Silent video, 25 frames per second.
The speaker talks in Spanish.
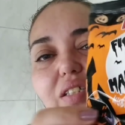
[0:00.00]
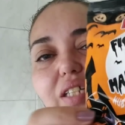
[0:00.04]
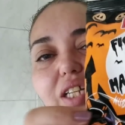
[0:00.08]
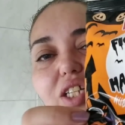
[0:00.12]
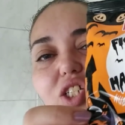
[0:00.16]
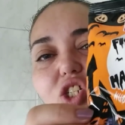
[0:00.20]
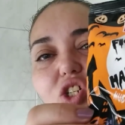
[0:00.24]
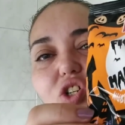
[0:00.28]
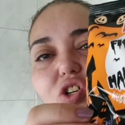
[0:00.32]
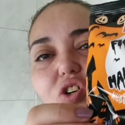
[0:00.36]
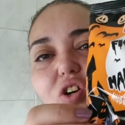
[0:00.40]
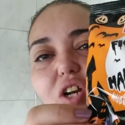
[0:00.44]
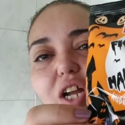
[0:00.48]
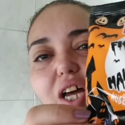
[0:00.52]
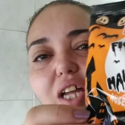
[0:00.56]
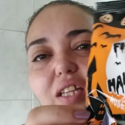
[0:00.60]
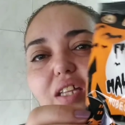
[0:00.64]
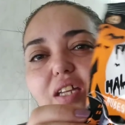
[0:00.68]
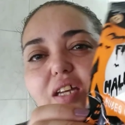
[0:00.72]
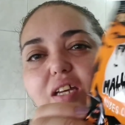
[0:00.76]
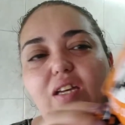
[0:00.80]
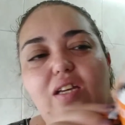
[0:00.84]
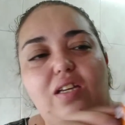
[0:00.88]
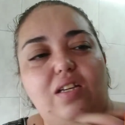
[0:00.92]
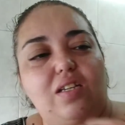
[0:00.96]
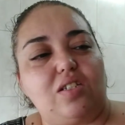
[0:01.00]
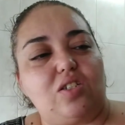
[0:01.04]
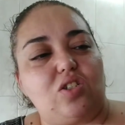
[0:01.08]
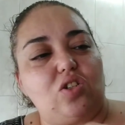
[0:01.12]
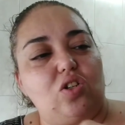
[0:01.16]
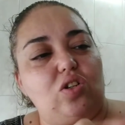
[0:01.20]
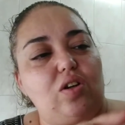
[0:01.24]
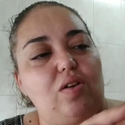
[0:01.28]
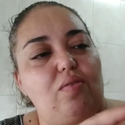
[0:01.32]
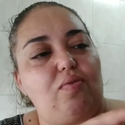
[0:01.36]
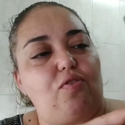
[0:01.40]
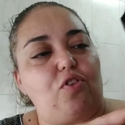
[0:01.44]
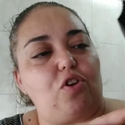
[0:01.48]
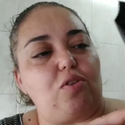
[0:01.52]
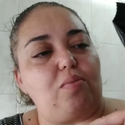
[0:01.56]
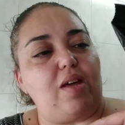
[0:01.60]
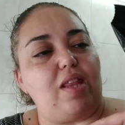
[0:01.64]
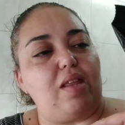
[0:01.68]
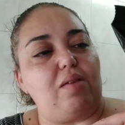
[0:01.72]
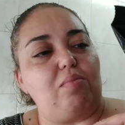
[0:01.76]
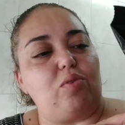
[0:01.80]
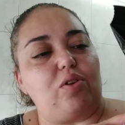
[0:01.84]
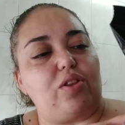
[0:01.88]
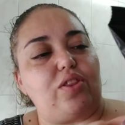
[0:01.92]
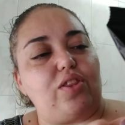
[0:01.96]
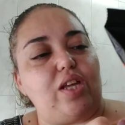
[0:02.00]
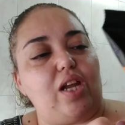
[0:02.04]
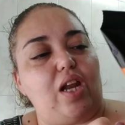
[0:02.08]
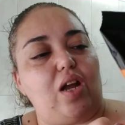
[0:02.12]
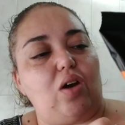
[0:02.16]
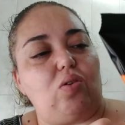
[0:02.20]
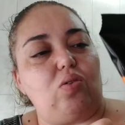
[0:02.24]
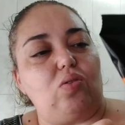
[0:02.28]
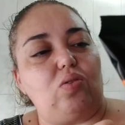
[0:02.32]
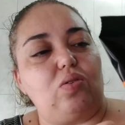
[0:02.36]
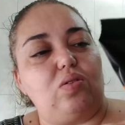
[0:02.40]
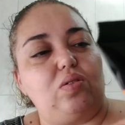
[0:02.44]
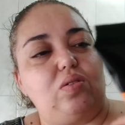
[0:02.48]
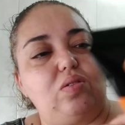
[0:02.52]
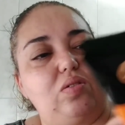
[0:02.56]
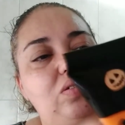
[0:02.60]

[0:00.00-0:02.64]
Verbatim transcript: de chocolate y son en forma de murciélago.